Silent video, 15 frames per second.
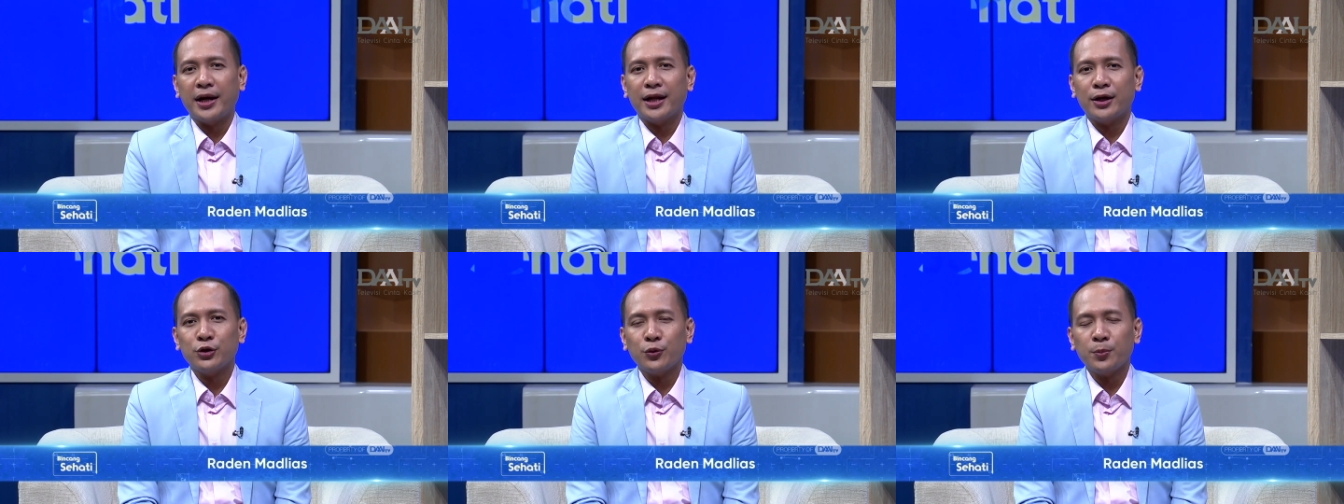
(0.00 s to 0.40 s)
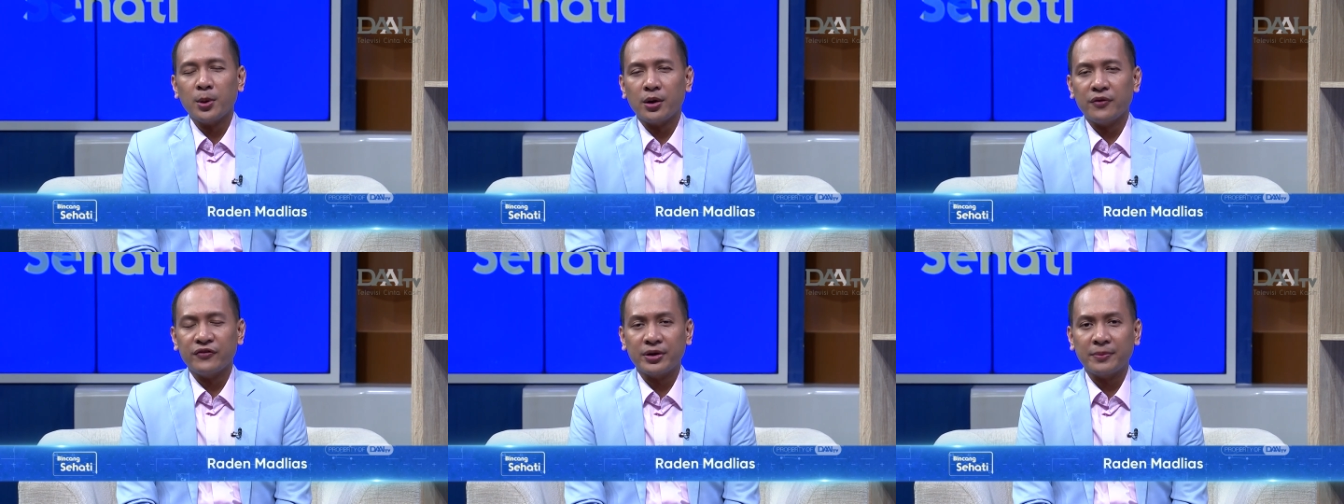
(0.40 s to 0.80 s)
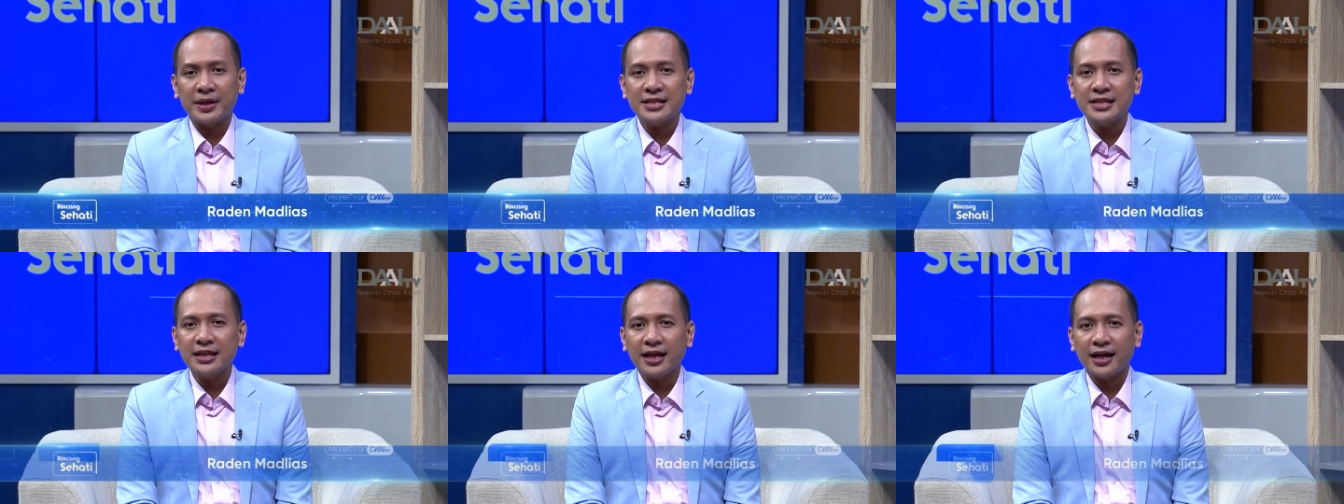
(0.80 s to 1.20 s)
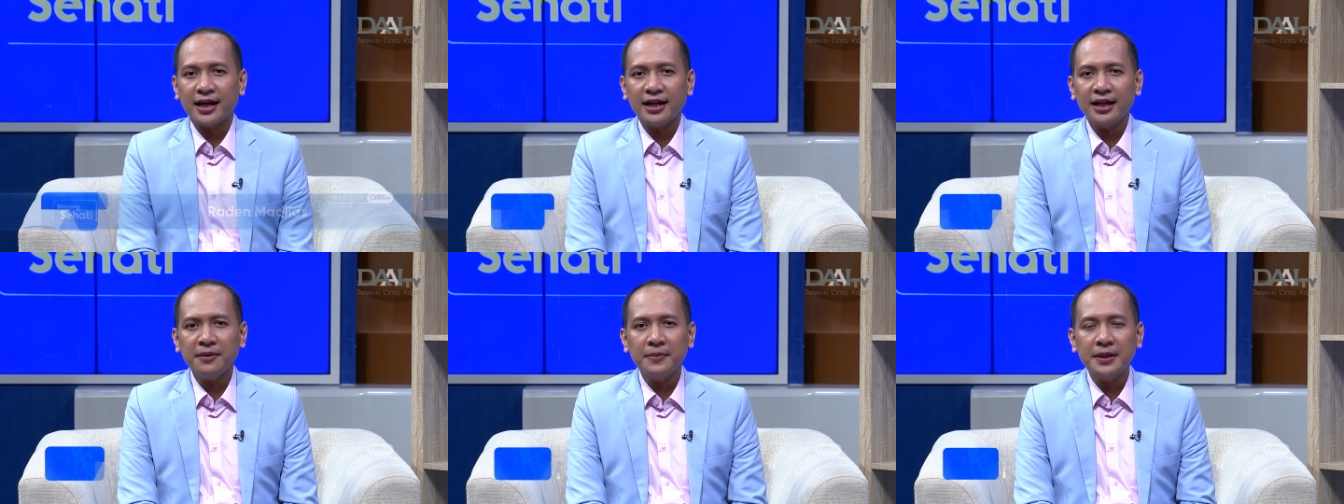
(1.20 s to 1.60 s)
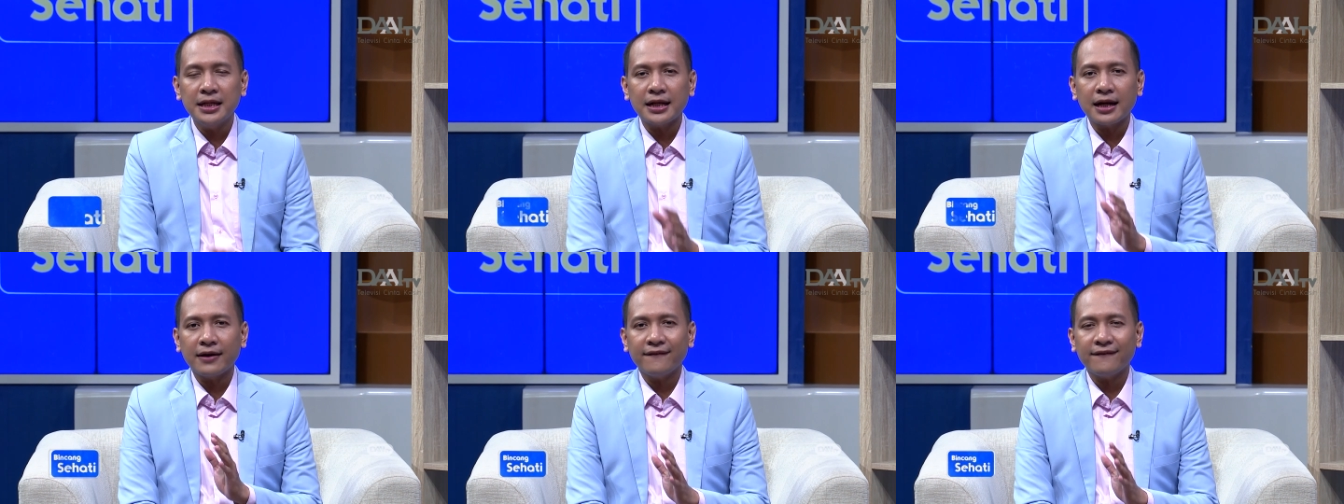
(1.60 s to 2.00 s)
Nah, untuk mengonfirmasinya, ini
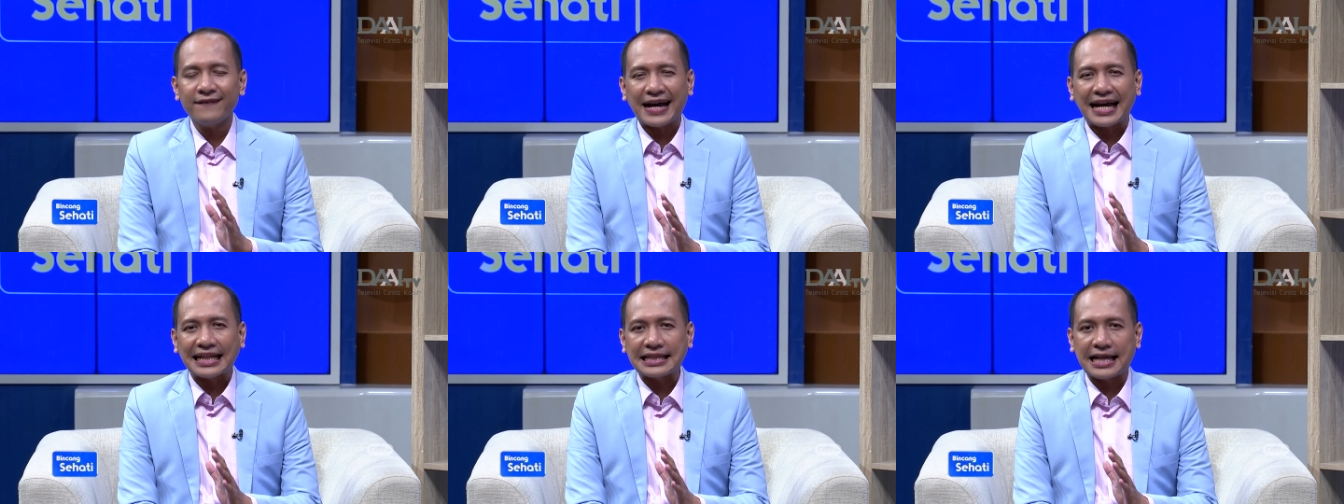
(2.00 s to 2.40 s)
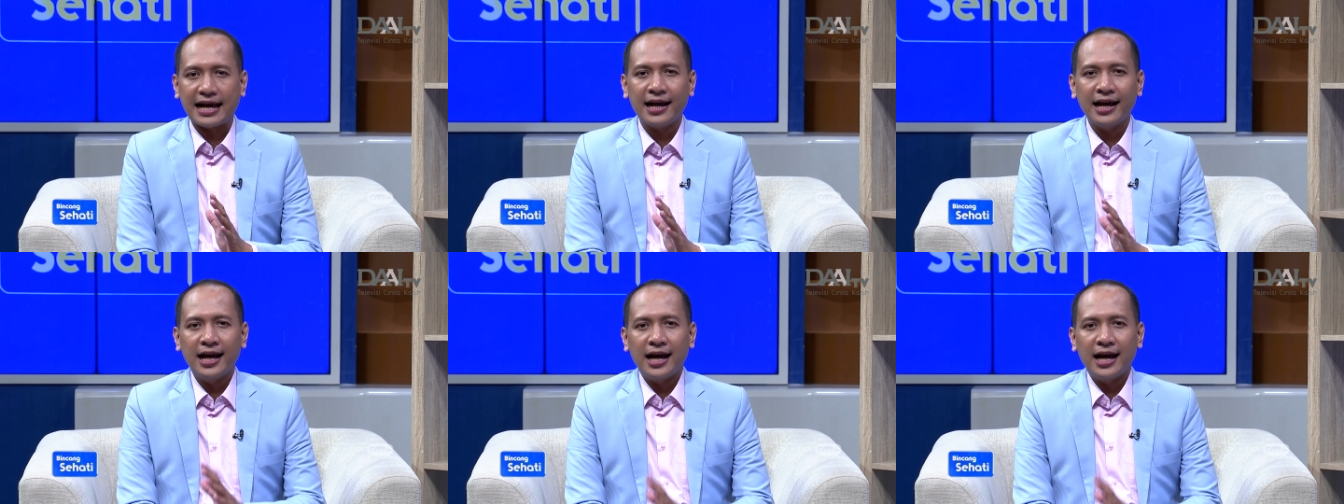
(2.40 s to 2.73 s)
beneran fakta